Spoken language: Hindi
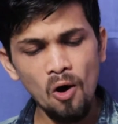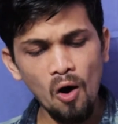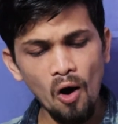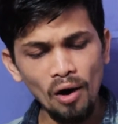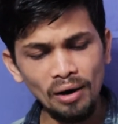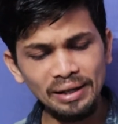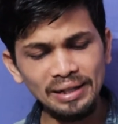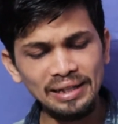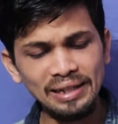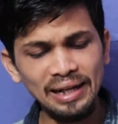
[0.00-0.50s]

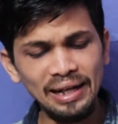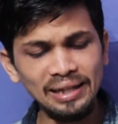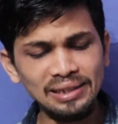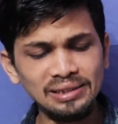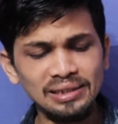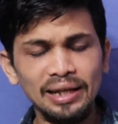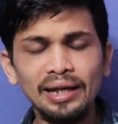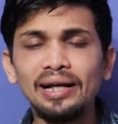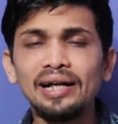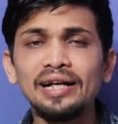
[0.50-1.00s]
और डी
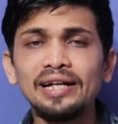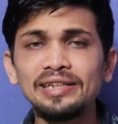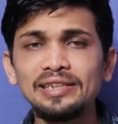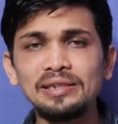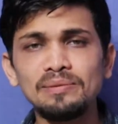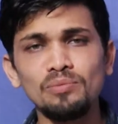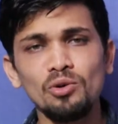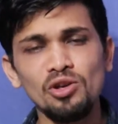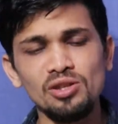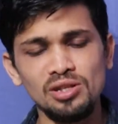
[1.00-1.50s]
ने
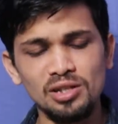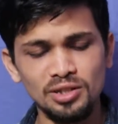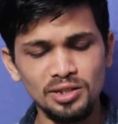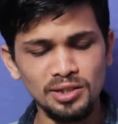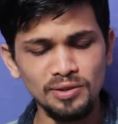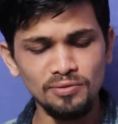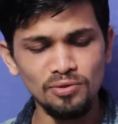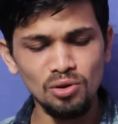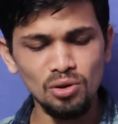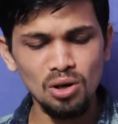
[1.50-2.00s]

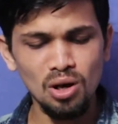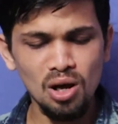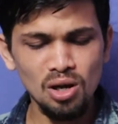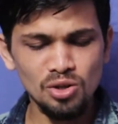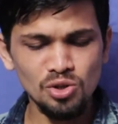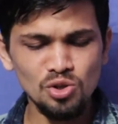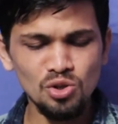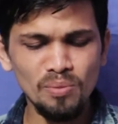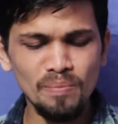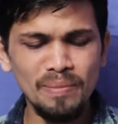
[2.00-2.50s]

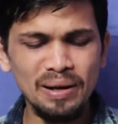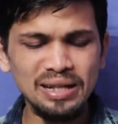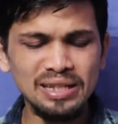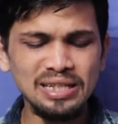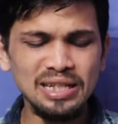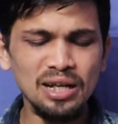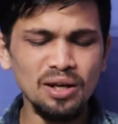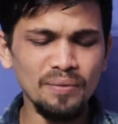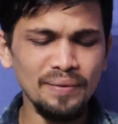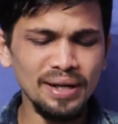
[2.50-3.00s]
18.64 जो
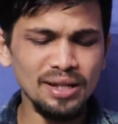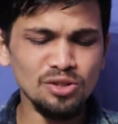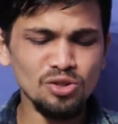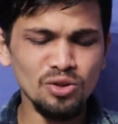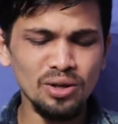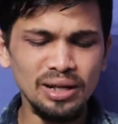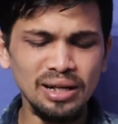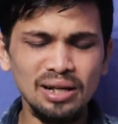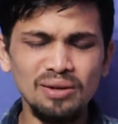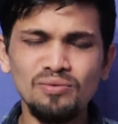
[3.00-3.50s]
बचे हुए
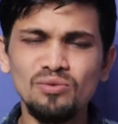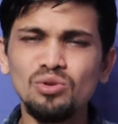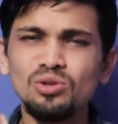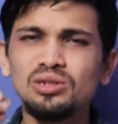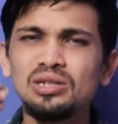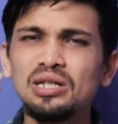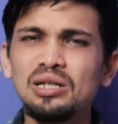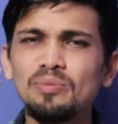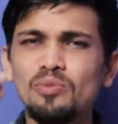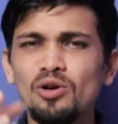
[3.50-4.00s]
जो है ना वो
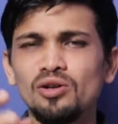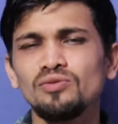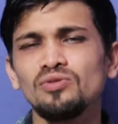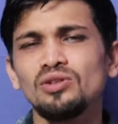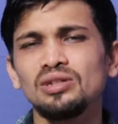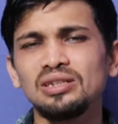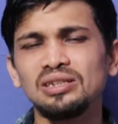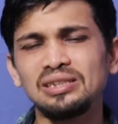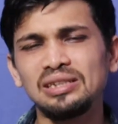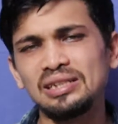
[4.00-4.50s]

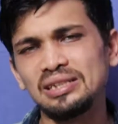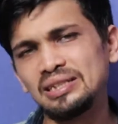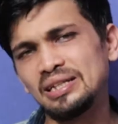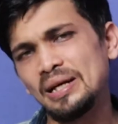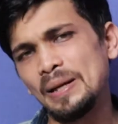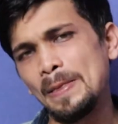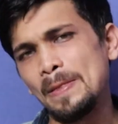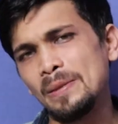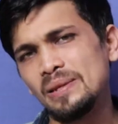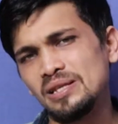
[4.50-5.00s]
3.46
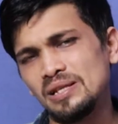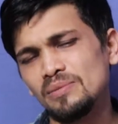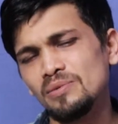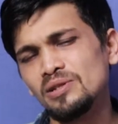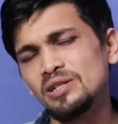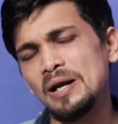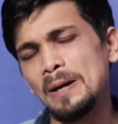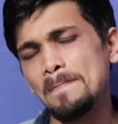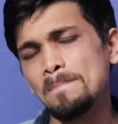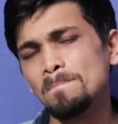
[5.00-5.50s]
है
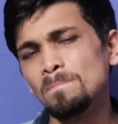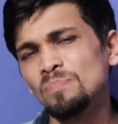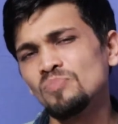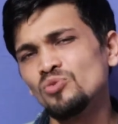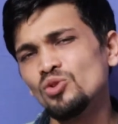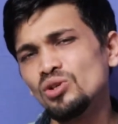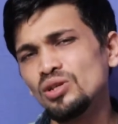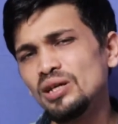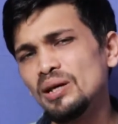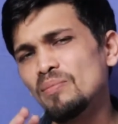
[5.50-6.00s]
समझ रहा
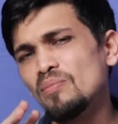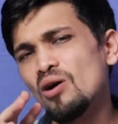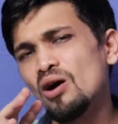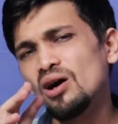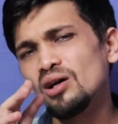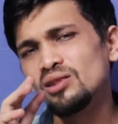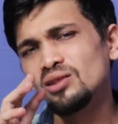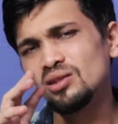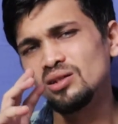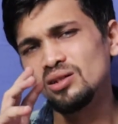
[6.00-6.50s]
तो ये
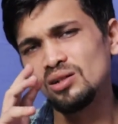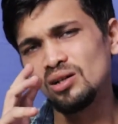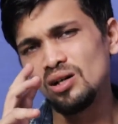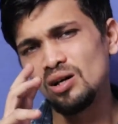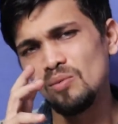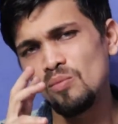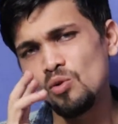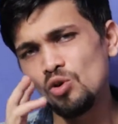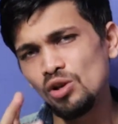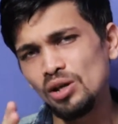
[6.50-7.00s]
बहुत
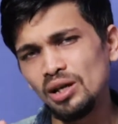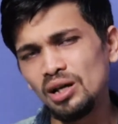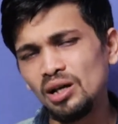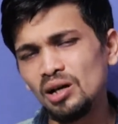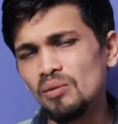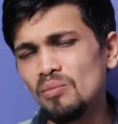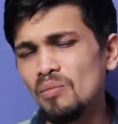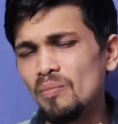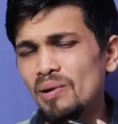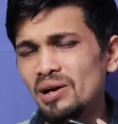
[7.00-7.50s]

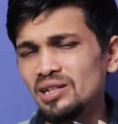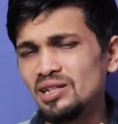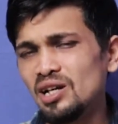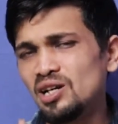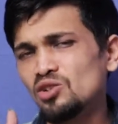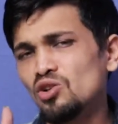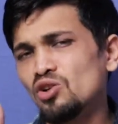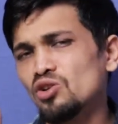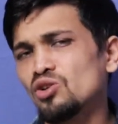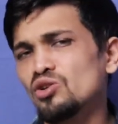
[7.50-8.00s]

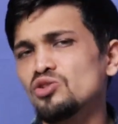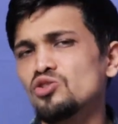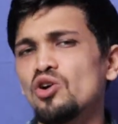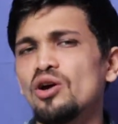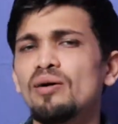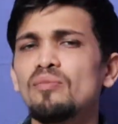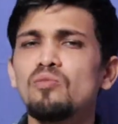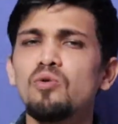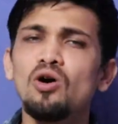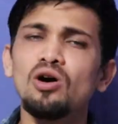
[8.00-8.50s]
बजाज ऑटो जो
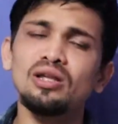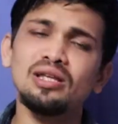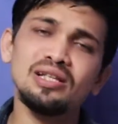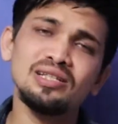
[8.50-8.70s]
है बहुत